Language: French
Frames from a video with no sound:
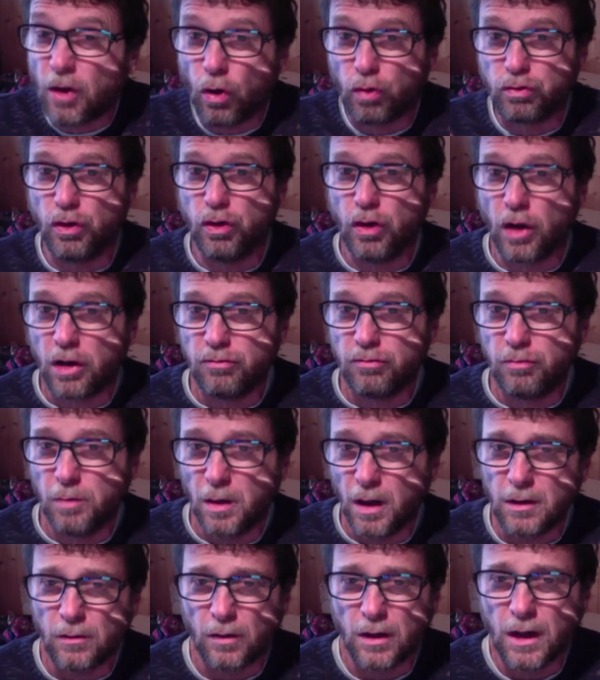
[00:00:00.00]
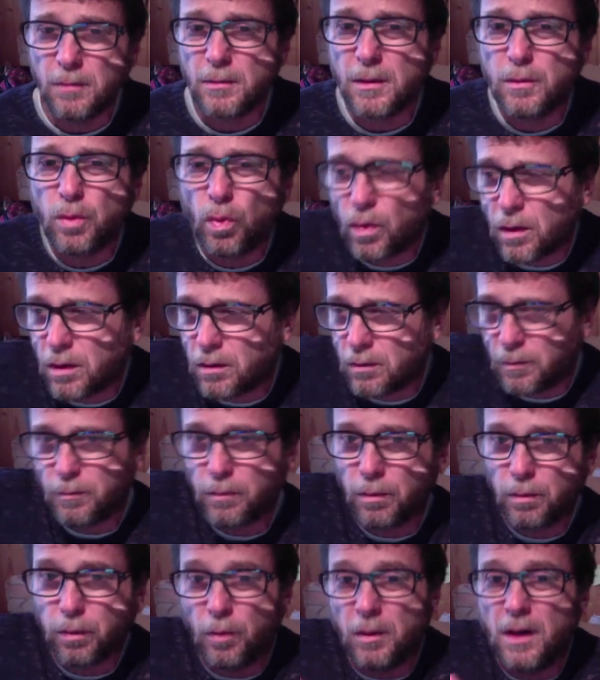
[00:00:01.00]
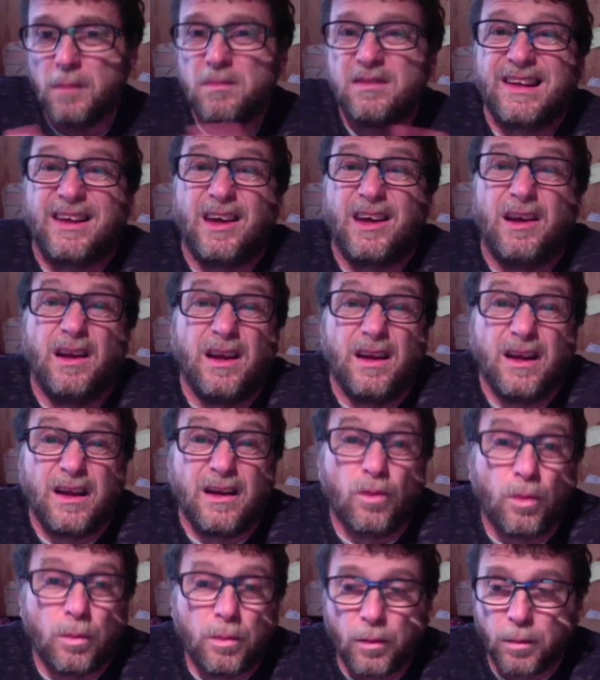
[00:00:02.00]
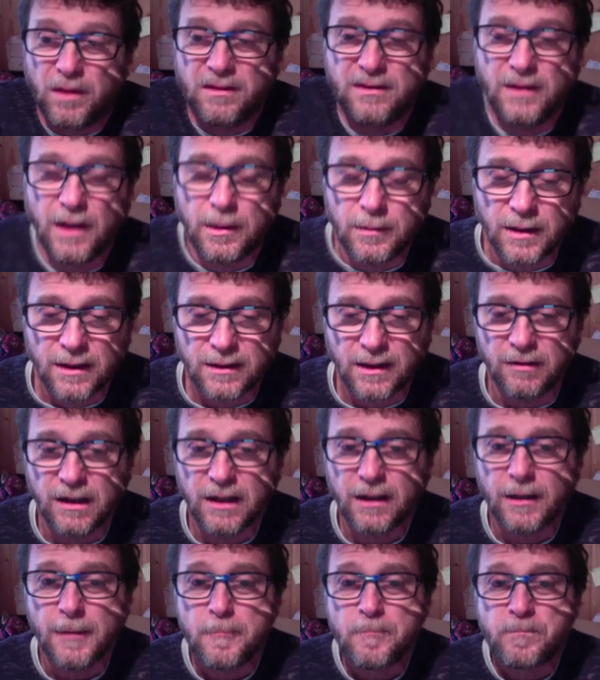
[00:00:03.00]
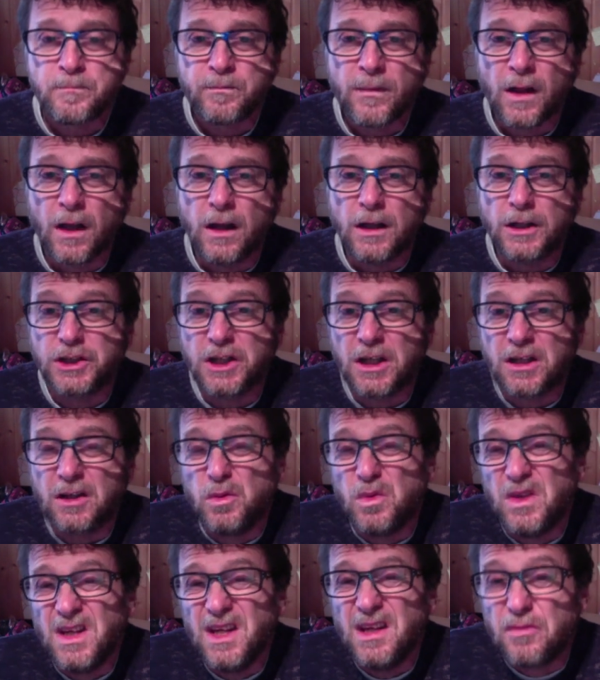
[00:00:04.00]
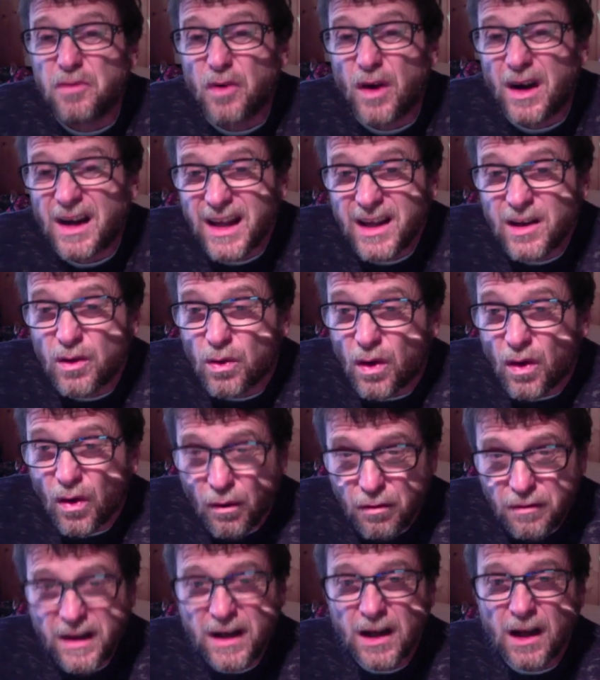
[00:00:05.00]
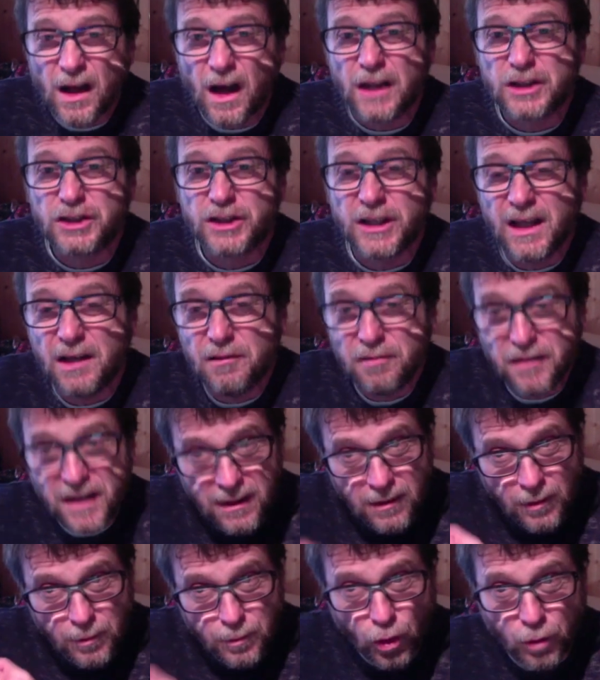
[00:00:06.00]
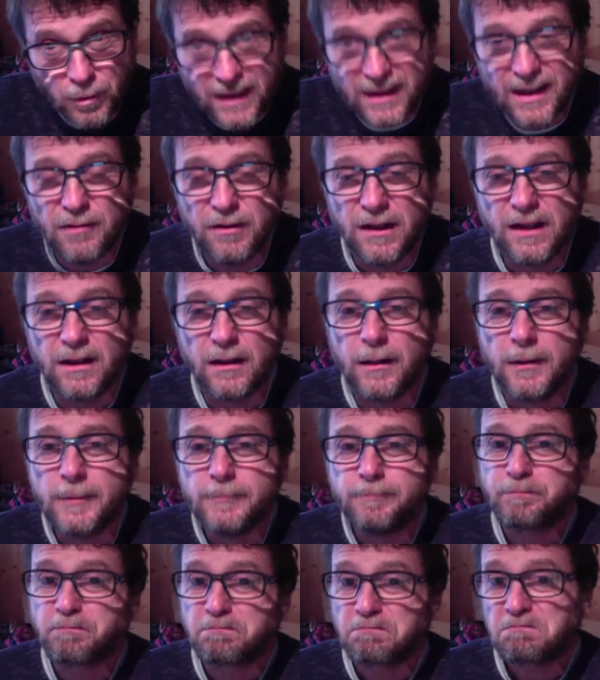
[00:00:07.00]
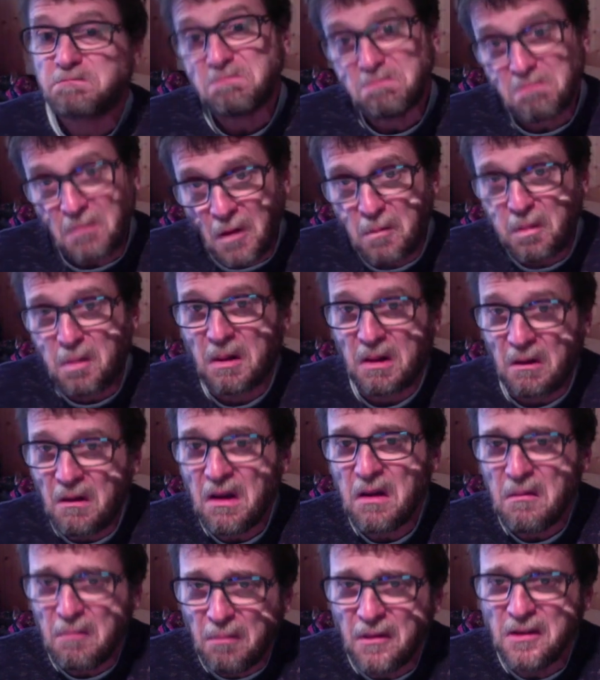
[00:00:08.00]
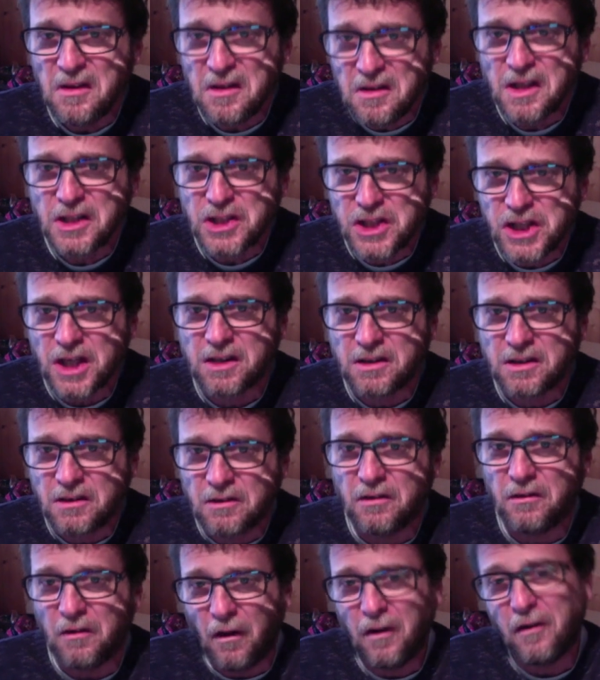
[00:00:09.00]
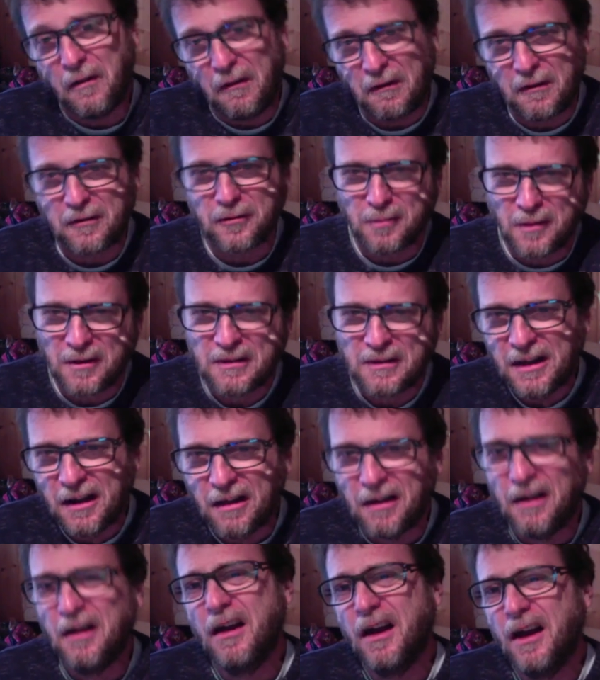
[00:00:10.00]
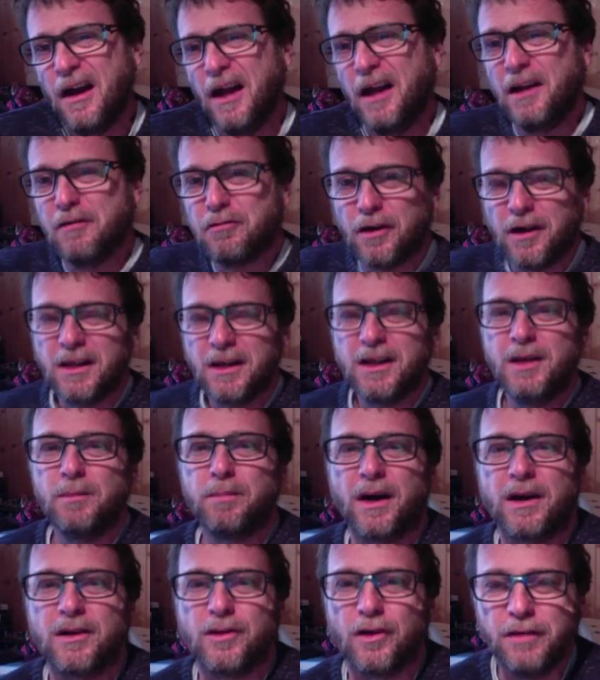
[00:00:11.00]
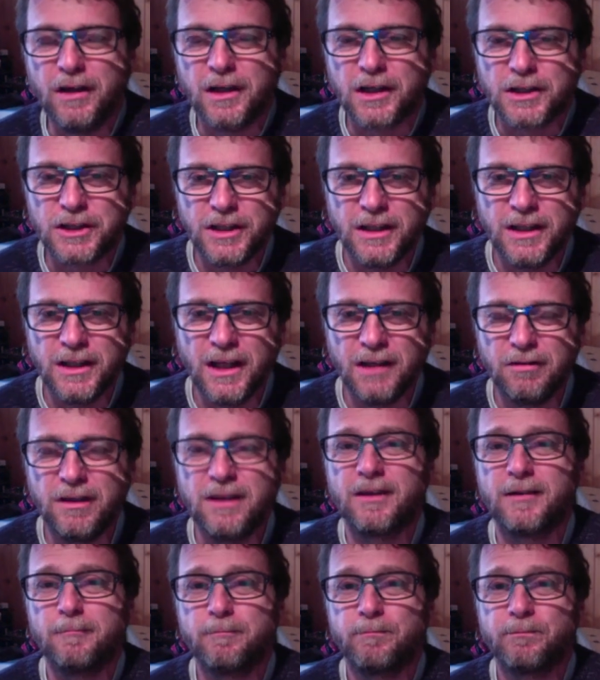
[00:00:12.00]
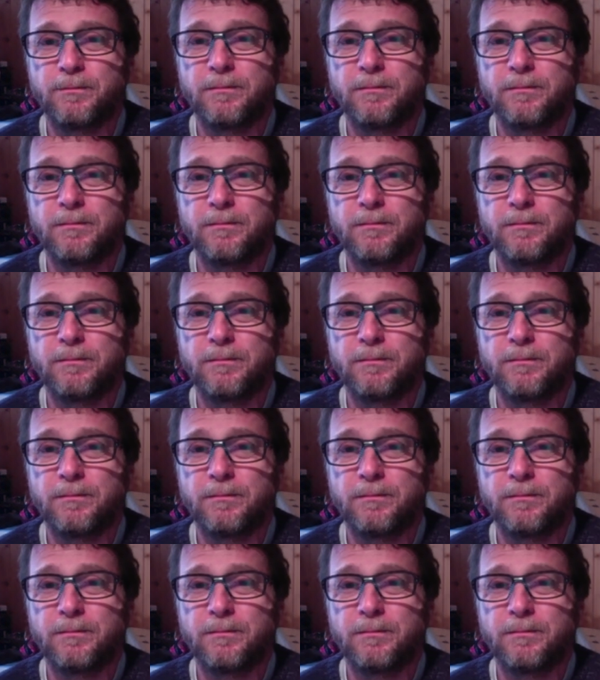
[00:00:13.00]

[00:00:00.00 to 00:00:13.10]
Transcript: Alors ça y arrive bien, voilà, mais bon, hein, le problème c'est qu'on peut passer la main à travers. Jacques lui dit, il faut aller en ville acheter des vitres pour mettre des vitres. On peut pas dire, ouais, bonne idée, Jack, euh, oh, heureusement que t'es là. Et les voilà qui partent en ville acheter des vitres.